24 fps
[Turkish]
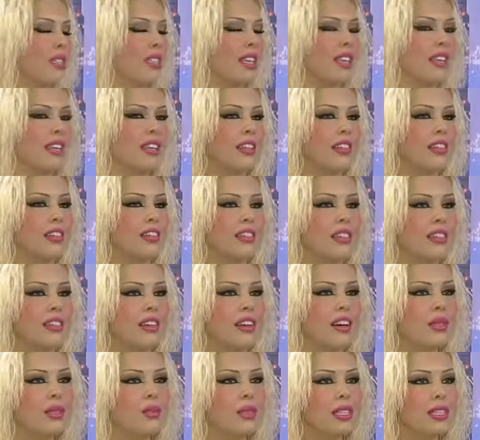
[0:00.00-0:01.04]
gerektiğine
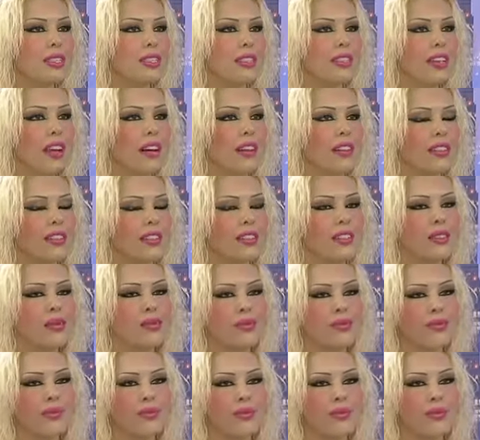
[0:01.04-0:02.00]
dair bir yazı yazdı.